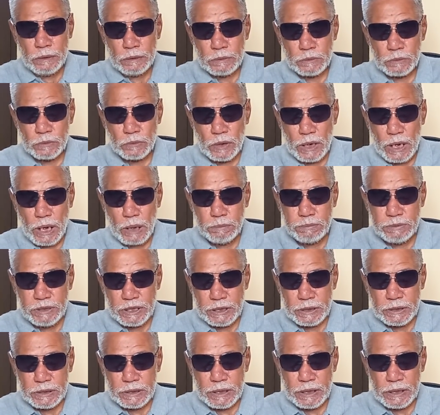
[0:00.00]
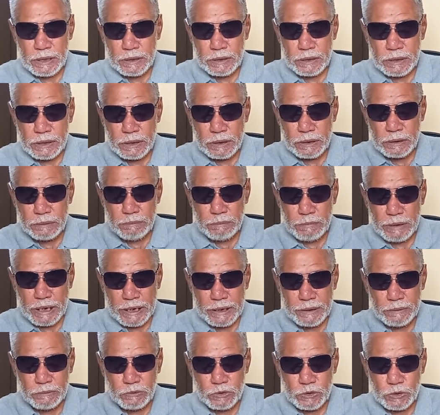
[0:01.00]
तो आप देखिए कि
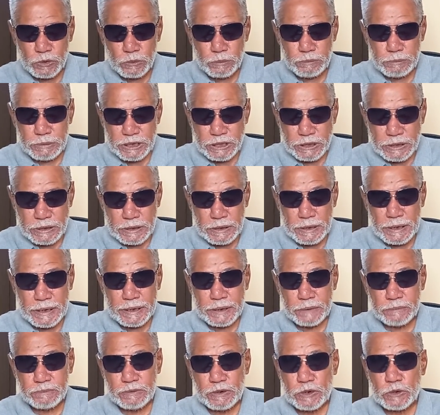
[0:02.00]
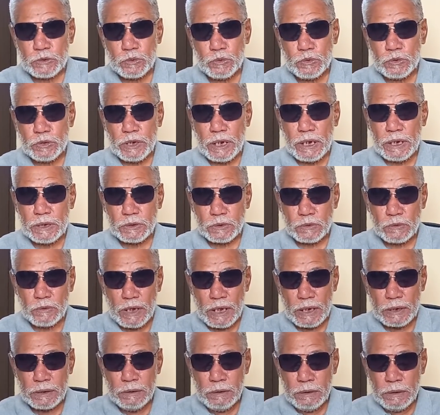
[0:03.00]
मेरे वो जो मिसिंग लिंक फिर दूसरा
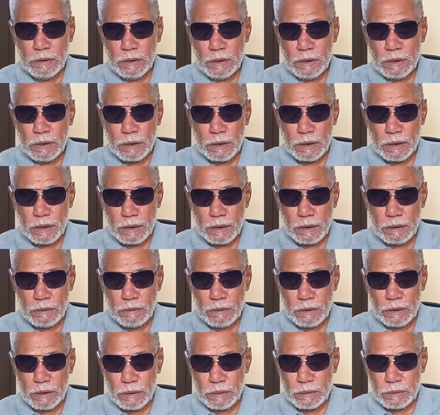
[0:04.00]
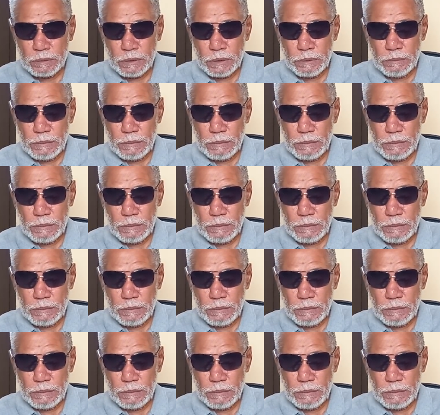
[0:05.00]
सवाल आ, आ,